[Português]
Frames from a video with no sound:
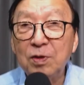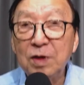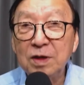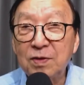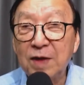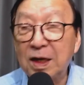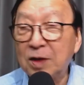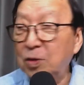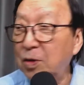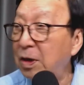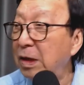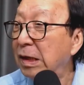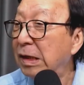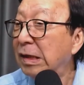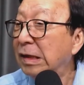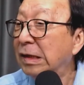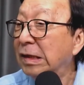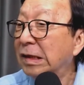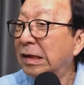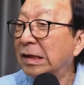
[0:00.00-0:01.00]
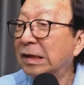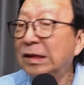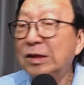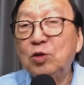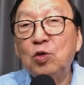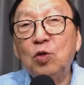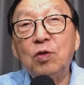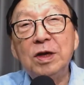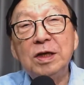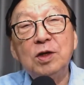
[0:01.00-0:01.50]
ex-vereador, uhum. e
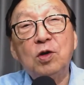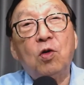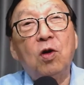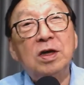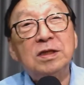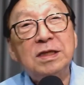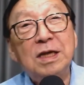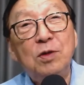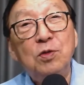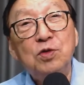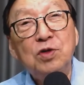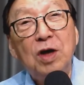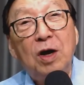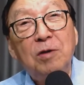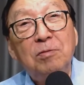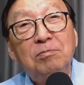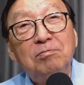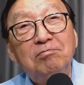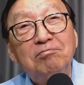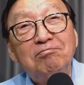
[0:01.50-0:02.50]
jogou ele de costa no chão.